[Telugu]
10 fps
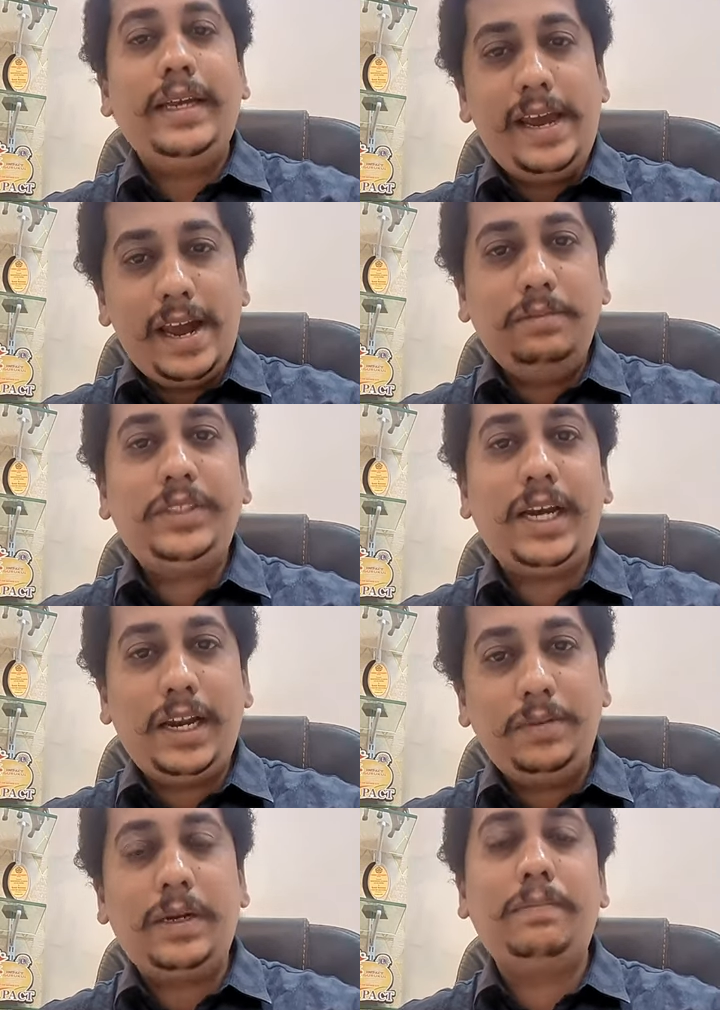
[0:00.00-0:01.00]
ఏ
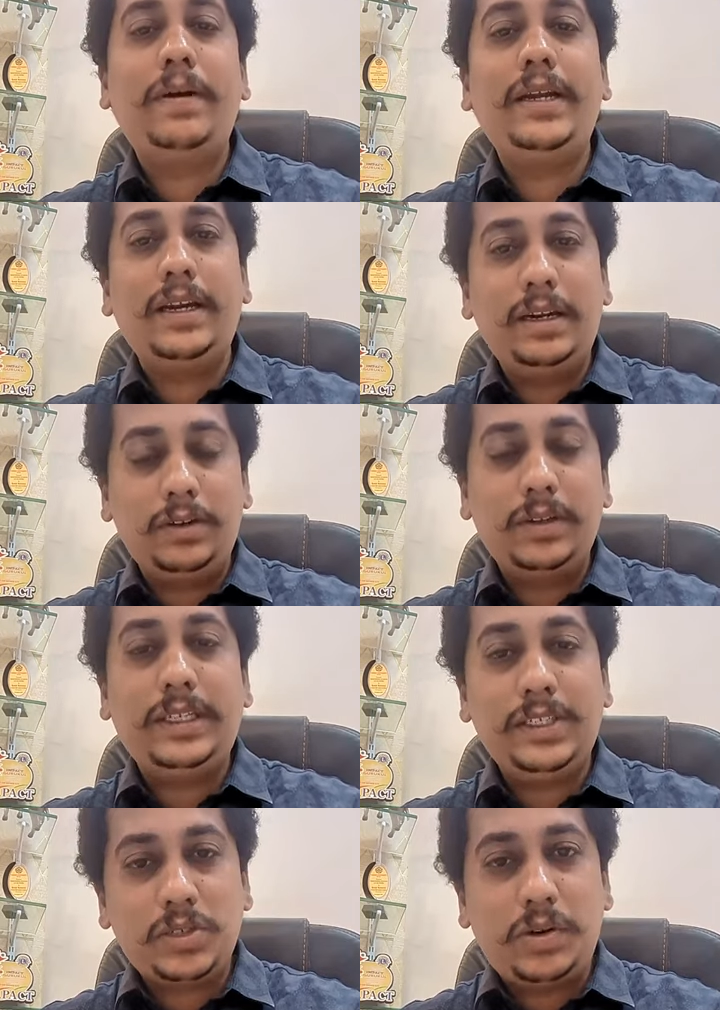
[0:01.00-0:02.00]
అంశాలను మనం పరిగణలోకి
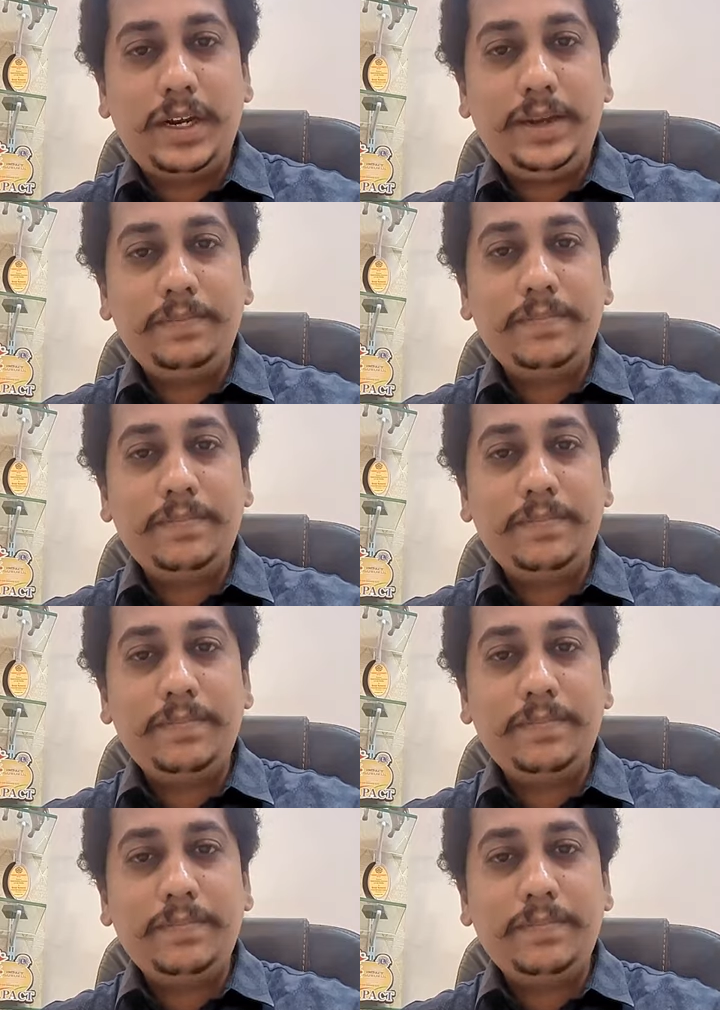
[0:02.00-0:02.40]
తీసుకోవాలి